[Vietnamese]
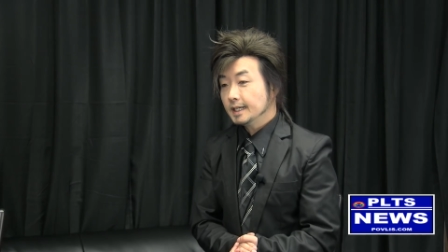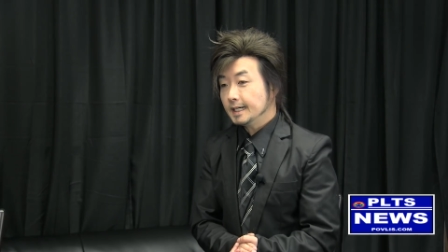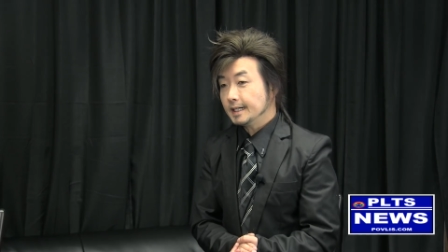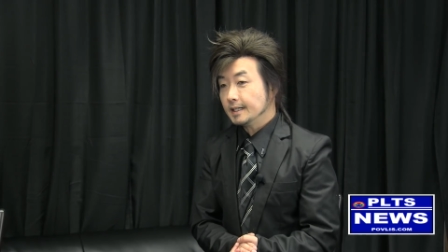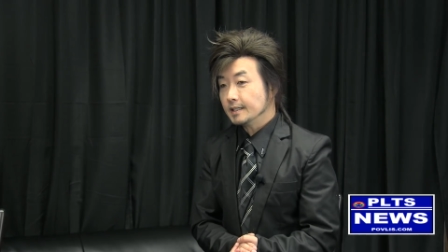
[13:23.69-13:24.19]

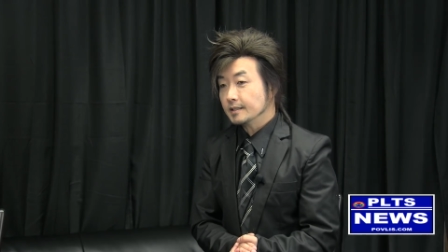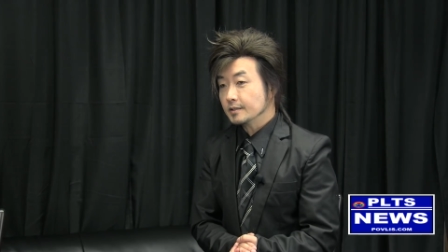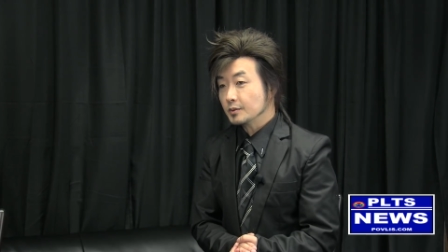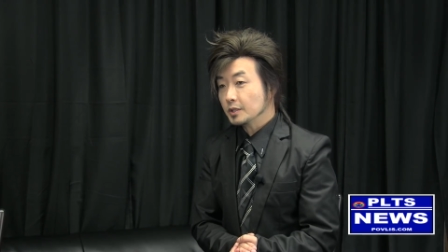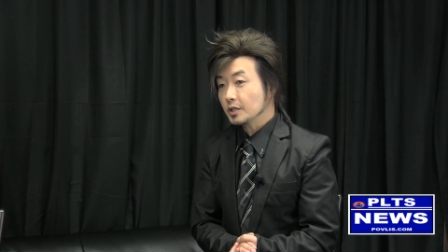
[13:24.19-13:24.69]
à
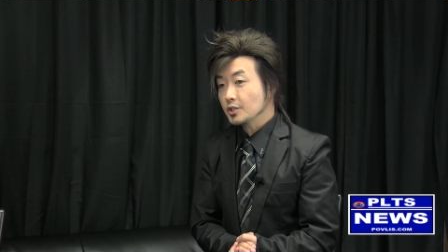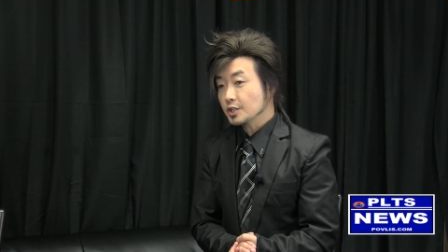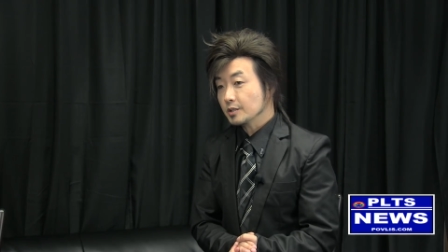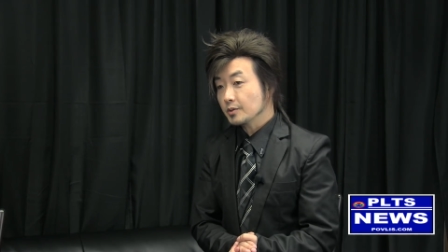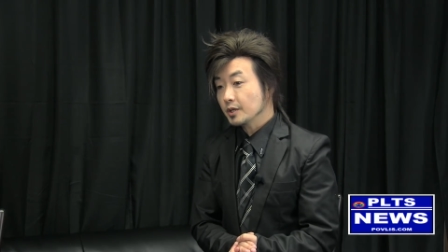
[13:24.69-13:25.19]
giữa tàu
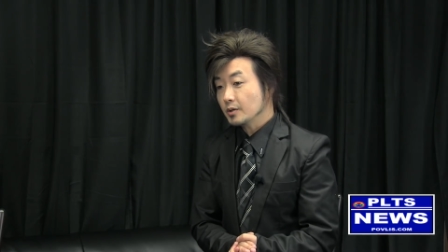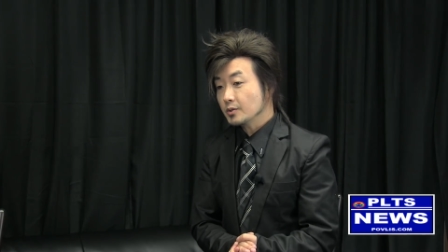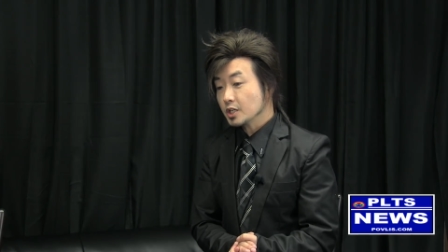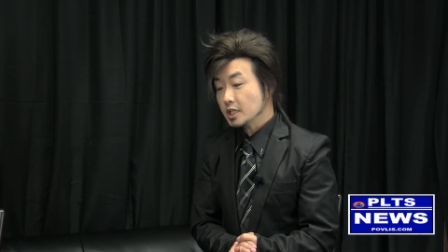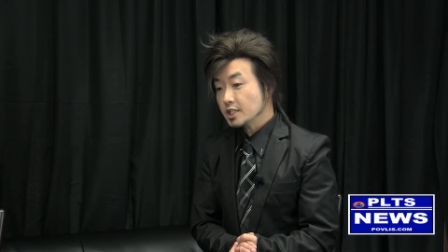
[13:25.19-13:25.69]
chỉ tông
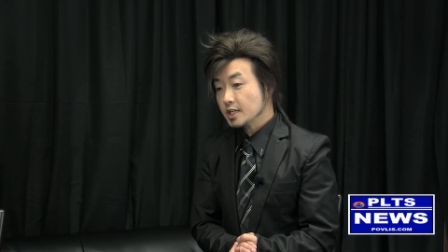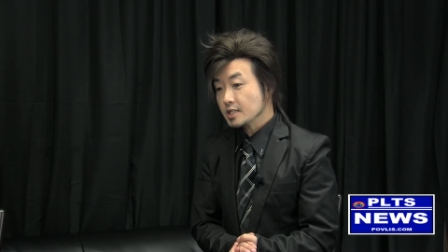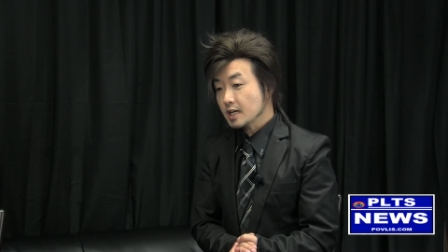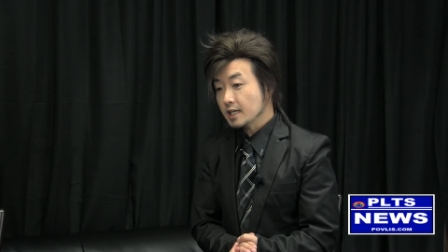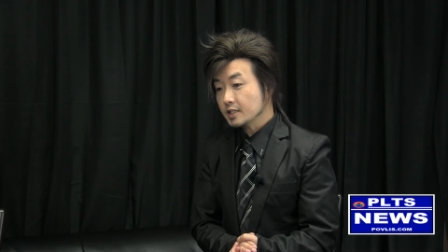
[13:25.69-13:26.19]
tàu trở lại sát
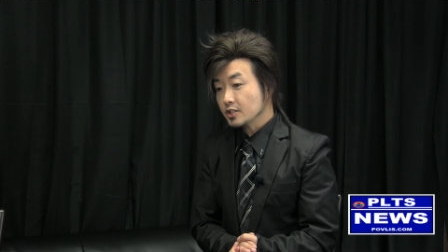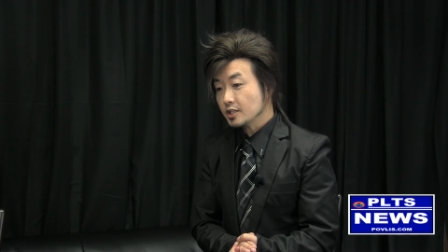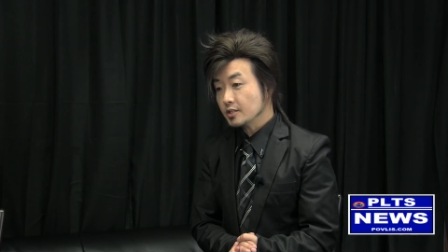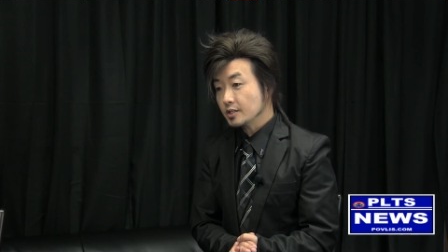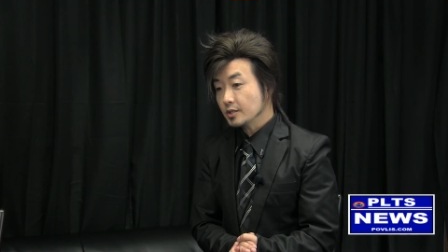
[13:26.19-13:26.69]
xã ta
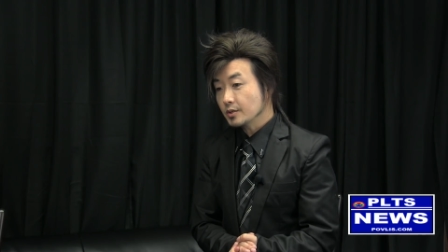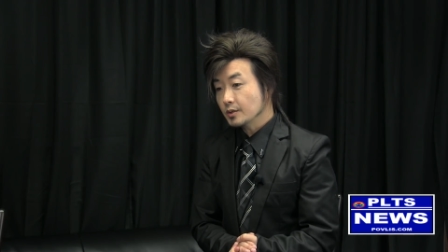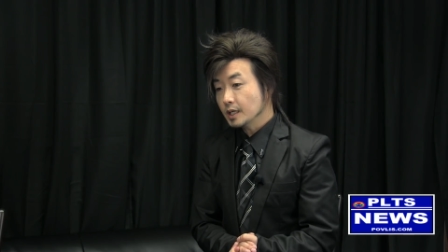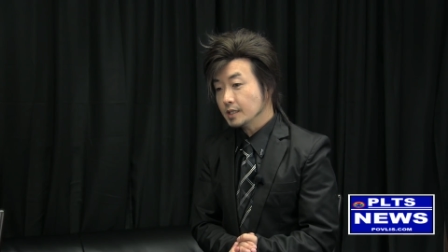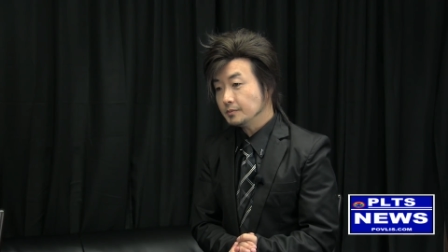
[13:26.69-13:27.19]
chỉ nhớ đâu